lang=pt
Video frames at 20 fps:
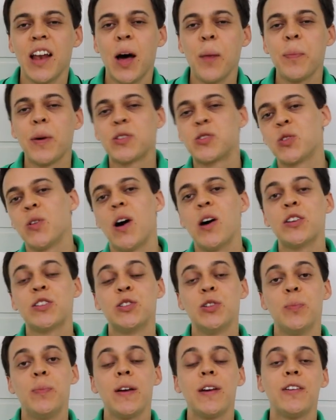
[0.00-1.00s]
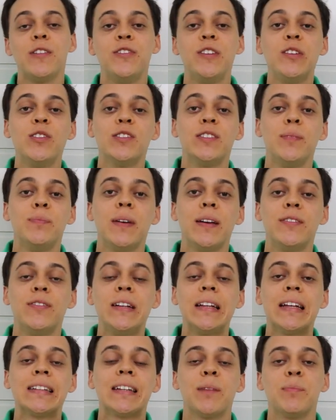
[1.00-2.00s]
Olá pessoal, sejam bem-vindos e
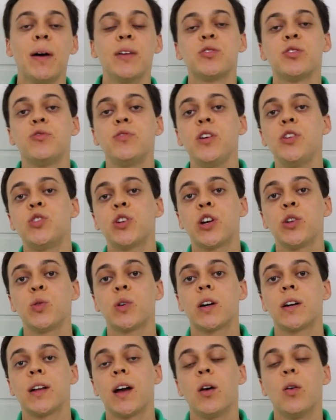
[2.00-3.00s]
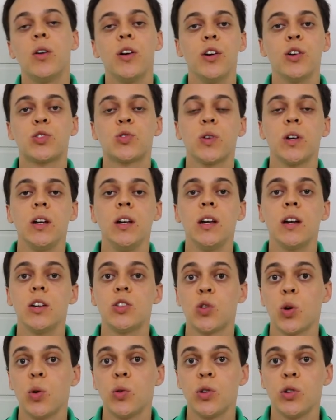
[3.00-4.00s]
bem-vindas a mais um vídeo aqui do canal. Eu sou Henrique,
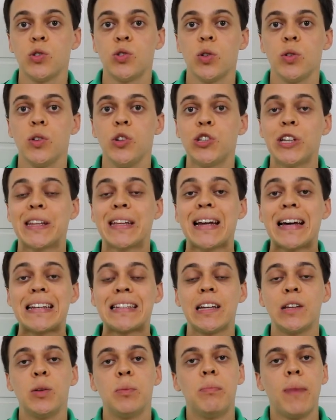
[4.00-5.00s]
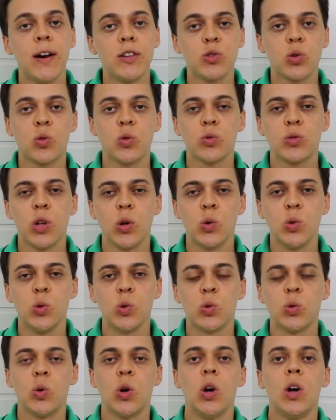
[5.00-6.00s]
sou nutricionista, trazendo mais um
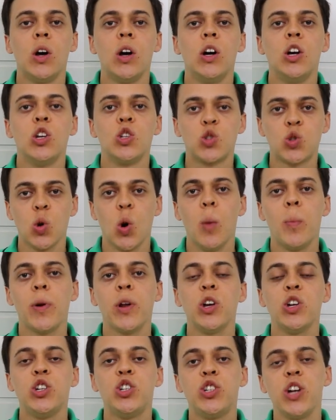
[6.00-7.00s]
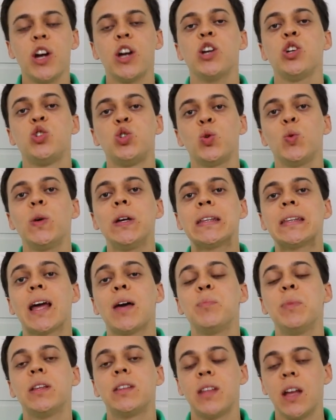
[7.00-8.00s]
conteúdo sobre jejum
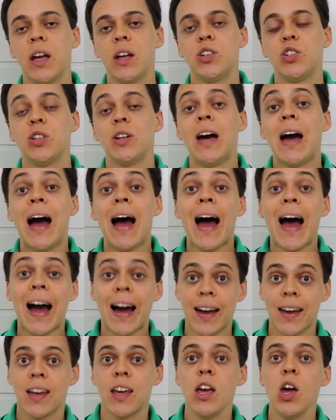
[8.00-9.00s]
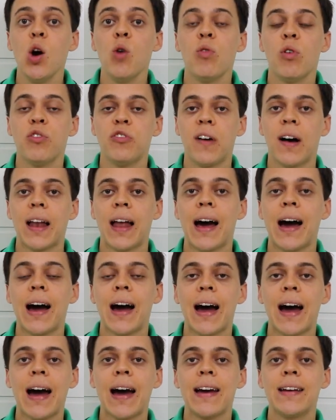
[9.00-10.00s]
intermitente. Aqui eu vou
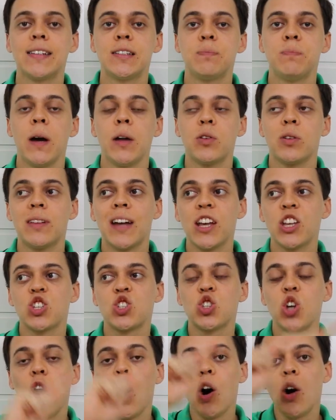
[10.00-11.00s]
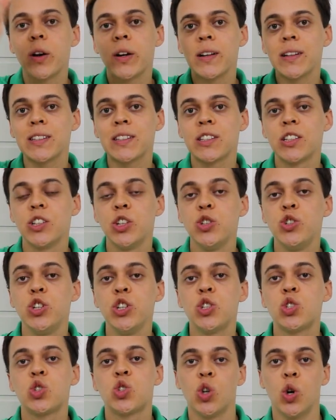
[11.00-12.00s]
falar a respeito das horas
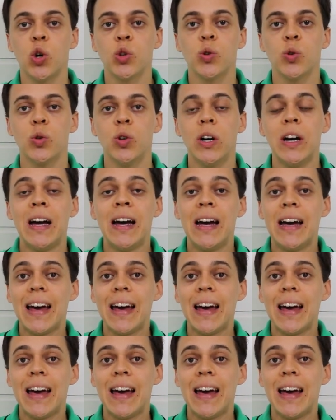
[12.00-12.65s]
de sono.